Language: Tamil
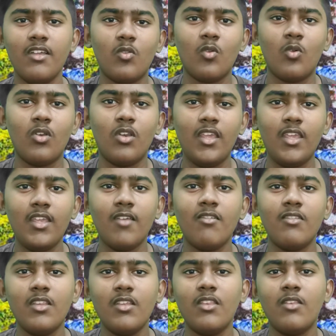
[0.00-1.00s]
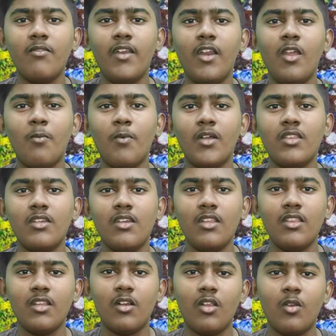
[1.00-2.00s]
ஸோ நீங்கள் வந்து இந்த வீடியோ பார்த்துட்டு
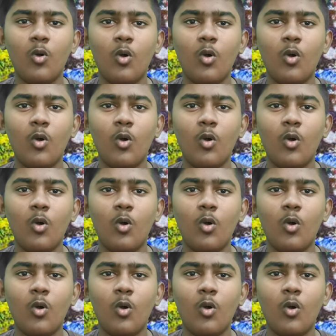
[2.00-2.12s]
இந்த